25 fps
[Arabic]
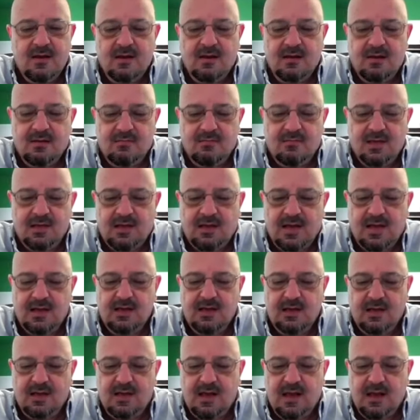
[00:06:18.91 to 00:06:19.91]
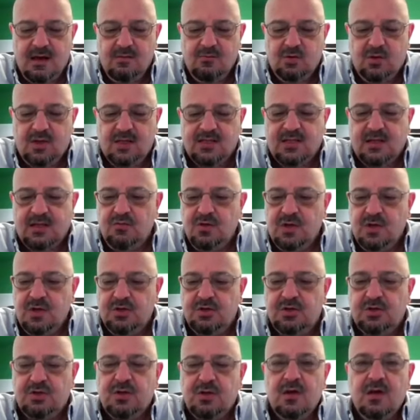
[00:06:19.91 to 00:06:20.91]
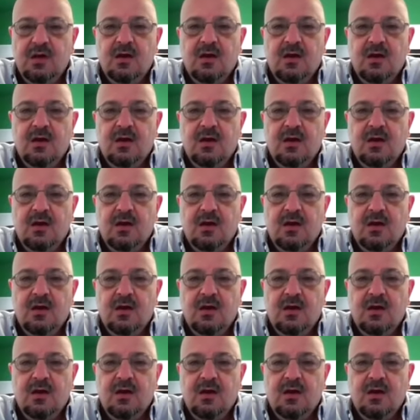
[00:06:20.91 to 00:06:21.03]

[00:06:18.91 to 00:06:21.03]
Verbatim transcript: آه، كان كان متزوج